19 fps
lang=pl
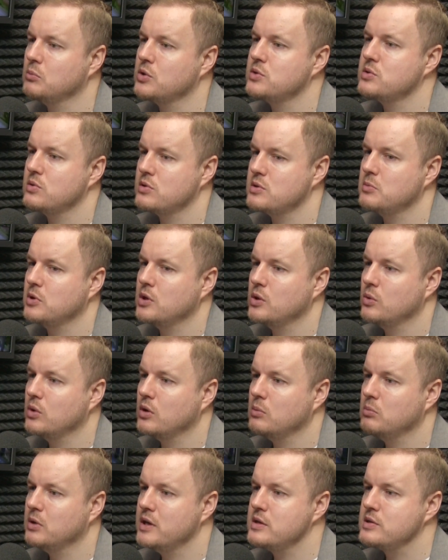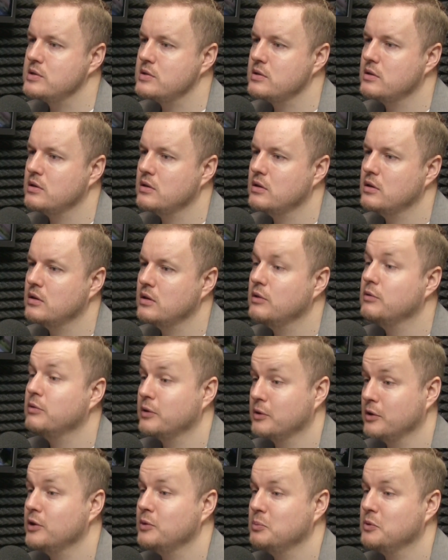mocno zmieniły obraz e, i
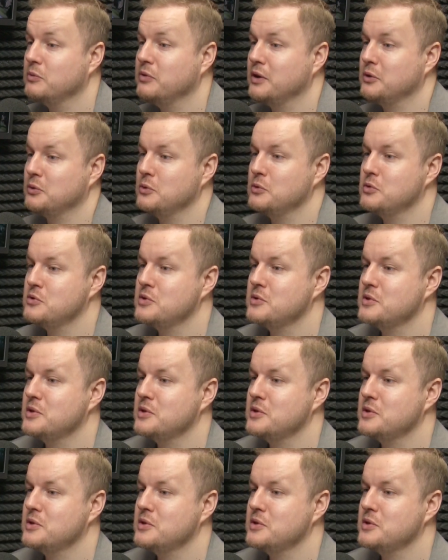wygląd powiatu No